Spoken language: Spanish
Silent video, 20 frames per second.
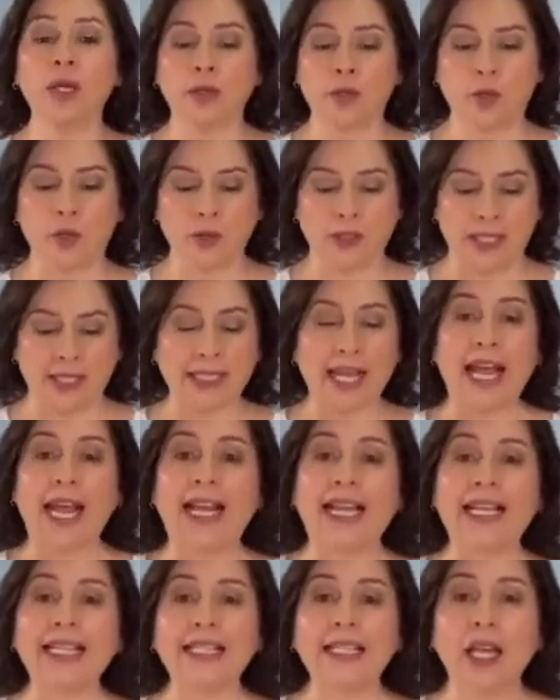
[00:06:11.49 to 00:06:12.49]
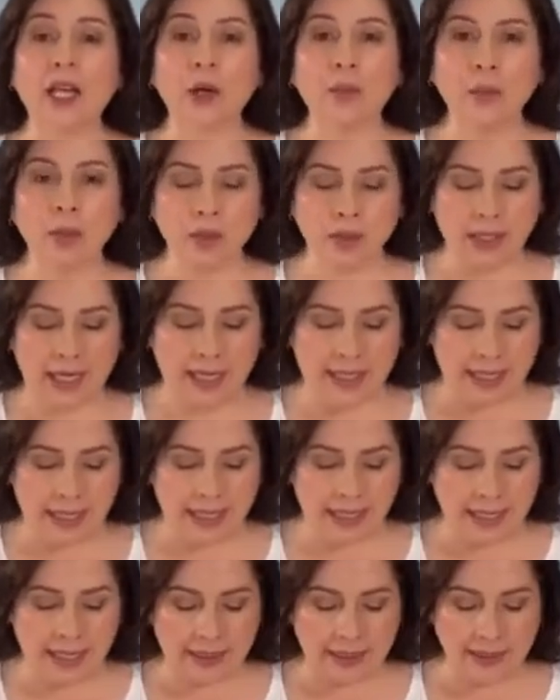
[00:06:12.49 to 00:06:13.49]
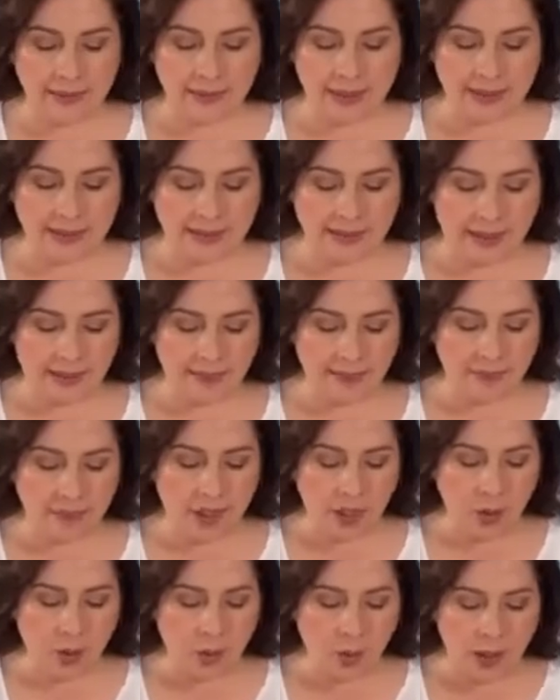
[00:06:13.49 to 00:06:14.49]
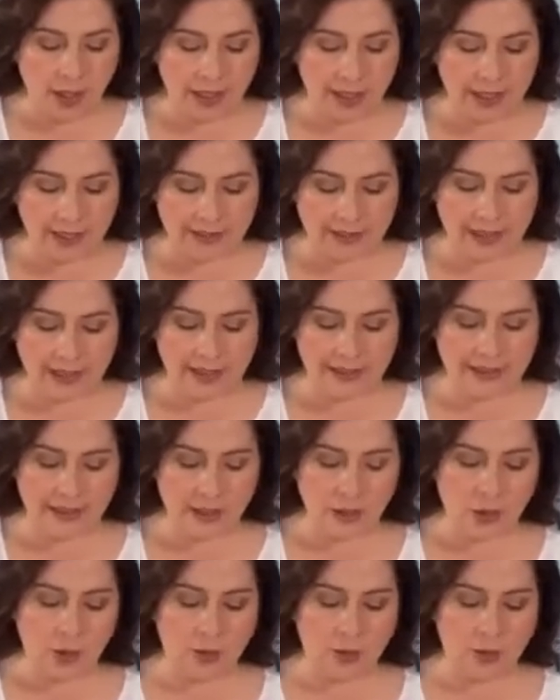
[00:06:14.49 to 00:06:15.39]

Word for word: Entonces les quiero mostrar en la revista cuál es esa